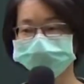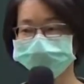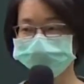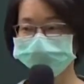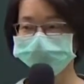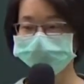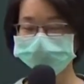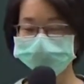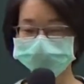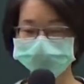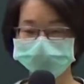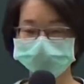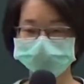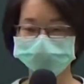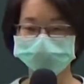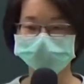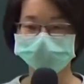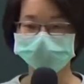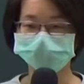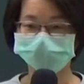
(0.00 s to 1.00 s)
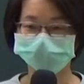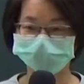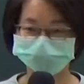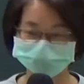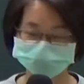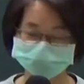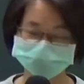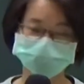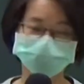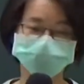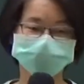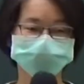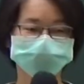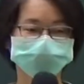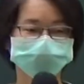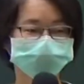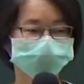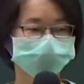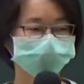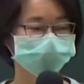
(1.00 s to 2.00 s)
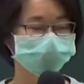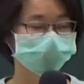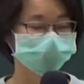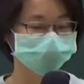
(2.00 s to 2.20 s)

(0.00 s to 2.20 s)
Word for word: 昨天说了嘛哈，今天要从这里